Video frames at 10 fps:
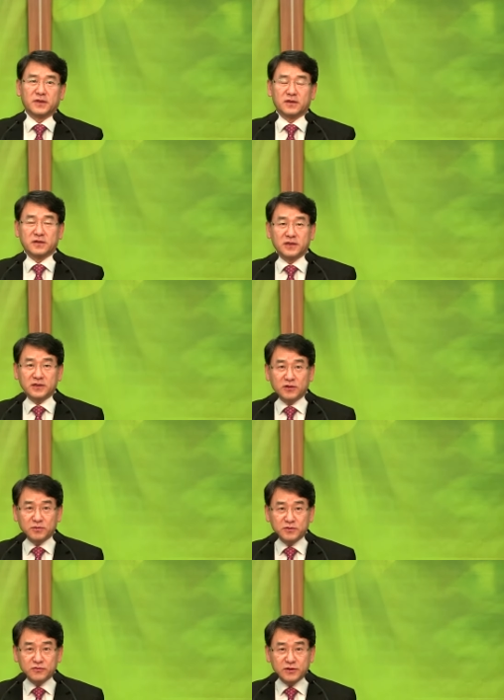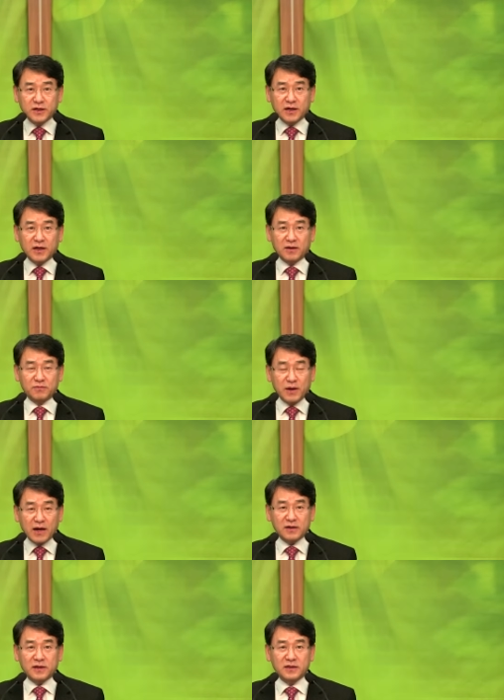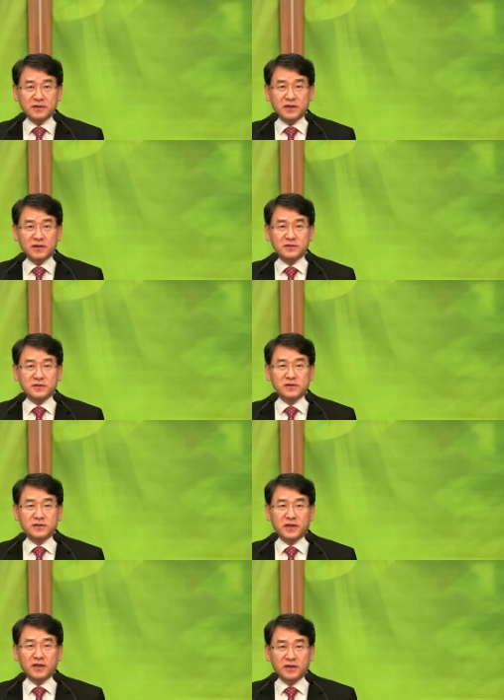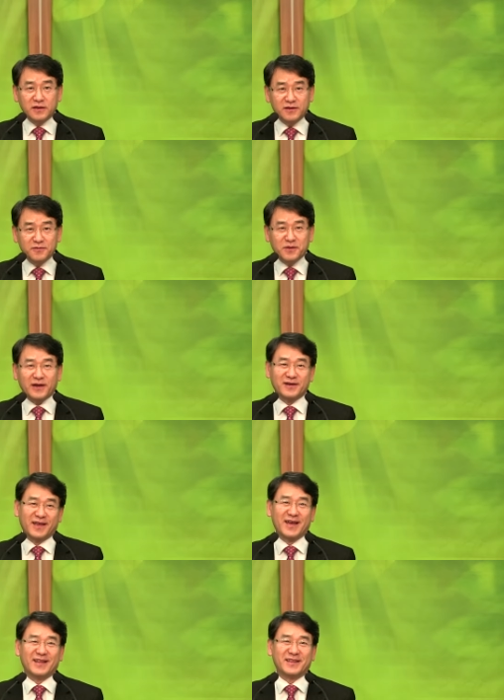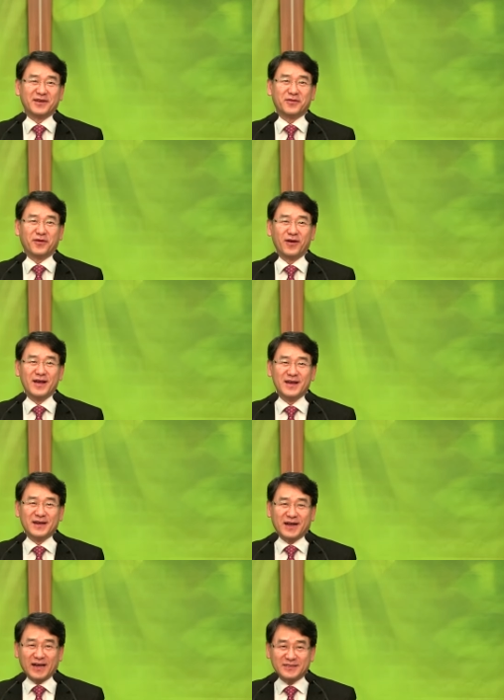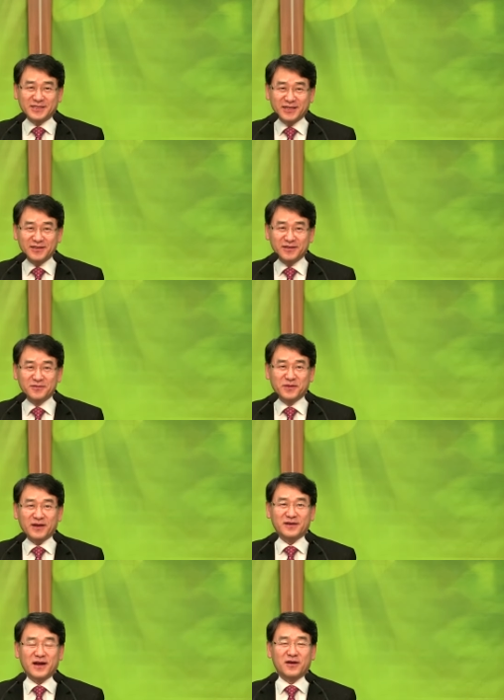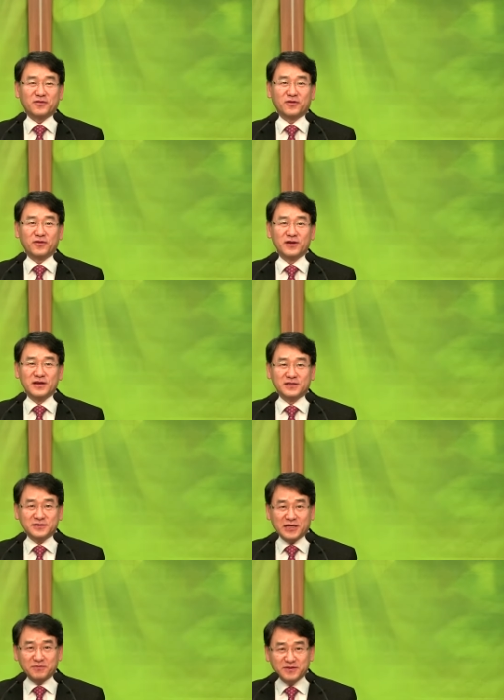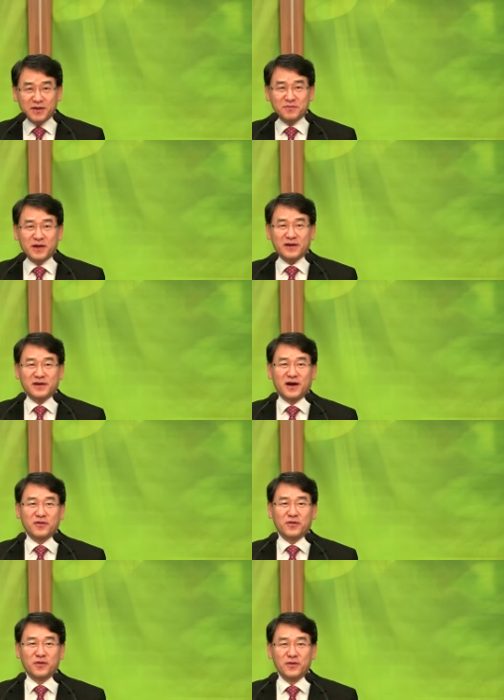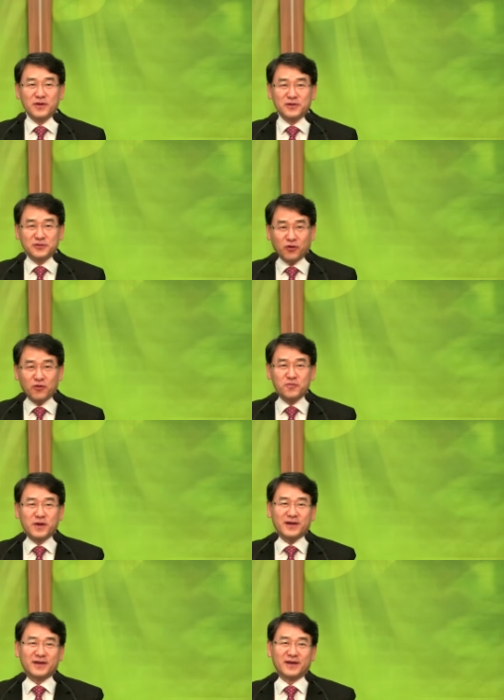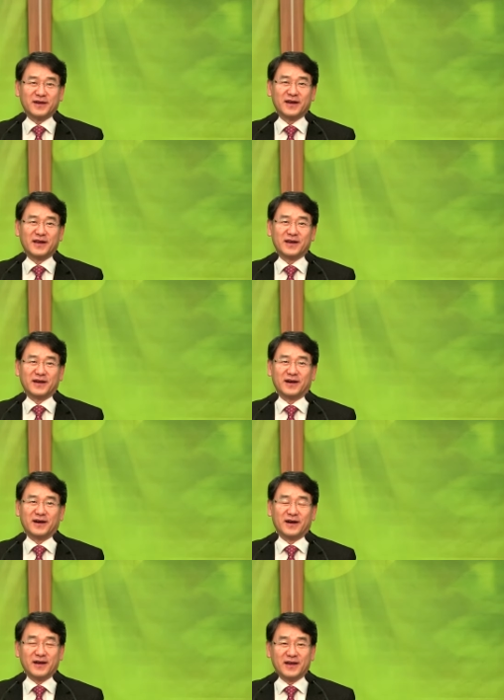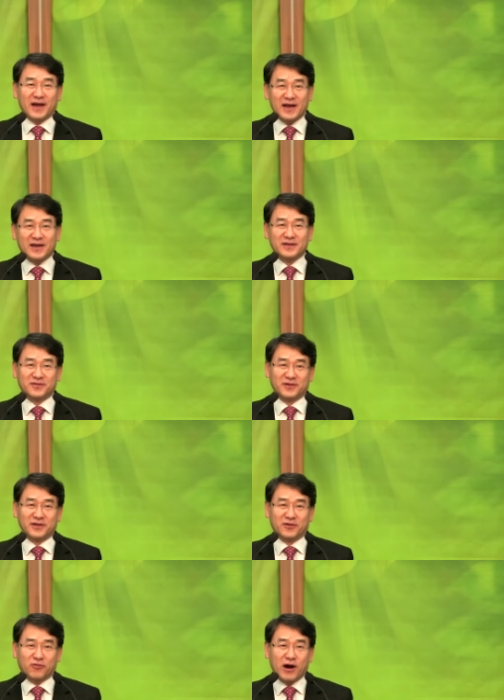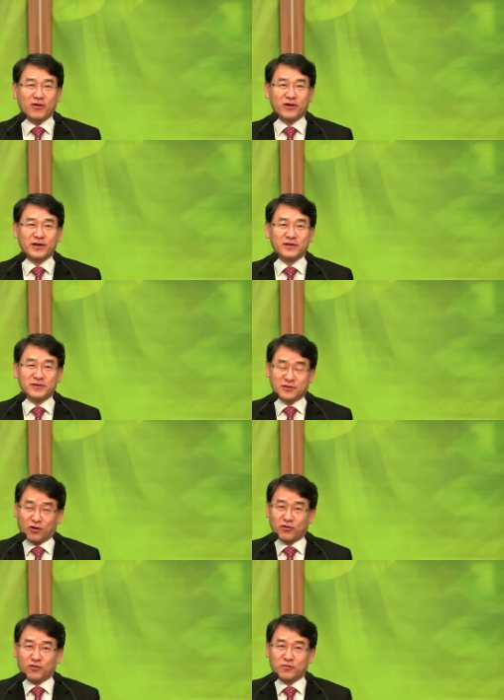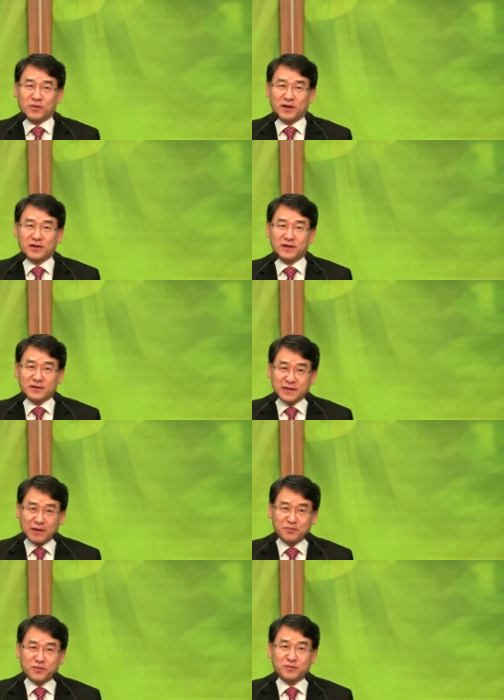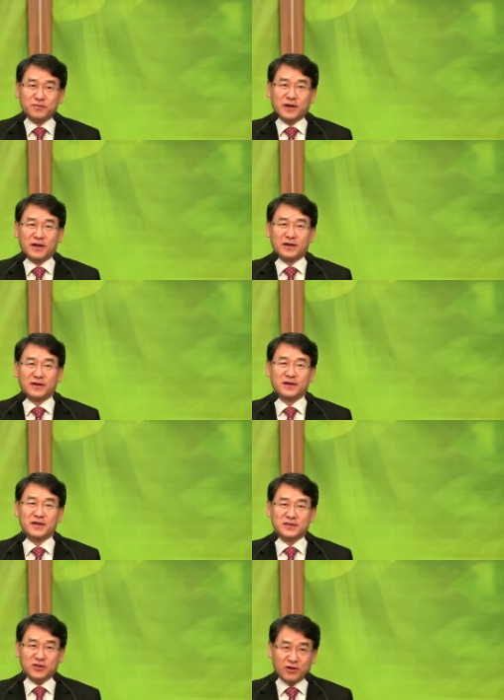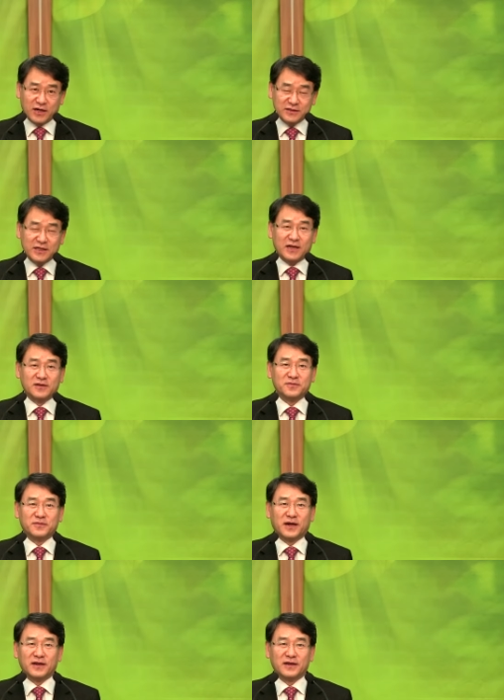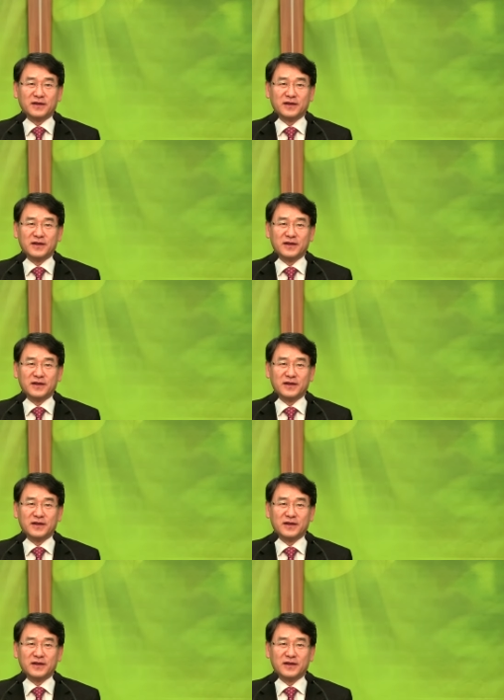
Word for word: 그러니까 여러분 우리가 말을 할 때 쓸때 때 있는 말을 해야 되고 가치 있는 말을 하고 참된 말을 하고 좋은 말을 어, 하라는 거예요. 과거에는 더러운 말, 나쁜 말, 선하지 않은 말,